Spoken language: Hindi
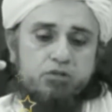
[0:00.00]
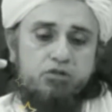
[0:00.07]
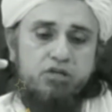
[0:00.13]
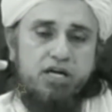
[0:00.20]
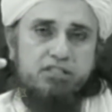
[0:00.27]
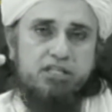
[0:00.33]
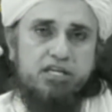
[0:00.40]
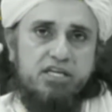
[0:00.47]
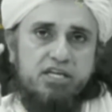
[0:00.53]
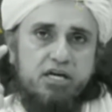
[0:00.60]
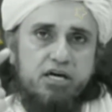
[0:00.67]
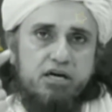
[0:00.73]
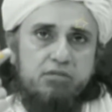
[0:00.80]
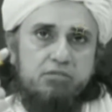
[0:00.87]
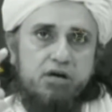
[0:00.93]
तो याद रखिए
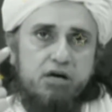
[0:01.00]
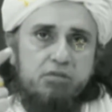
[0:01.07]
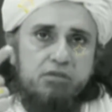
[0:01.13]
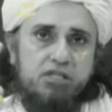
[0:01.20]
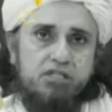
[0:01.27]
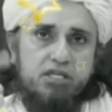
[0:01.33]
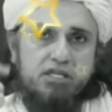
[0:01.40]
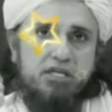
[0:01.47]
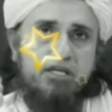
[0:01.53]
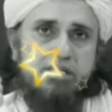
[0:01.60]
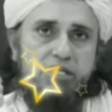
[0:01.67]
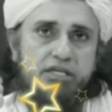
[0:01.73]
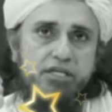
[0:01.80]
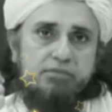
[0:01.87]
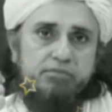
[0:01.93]
हरम का अमल दलील
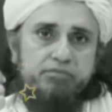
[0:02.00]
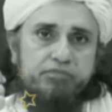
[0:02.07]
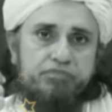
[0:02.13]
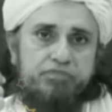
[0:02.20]
नहीं है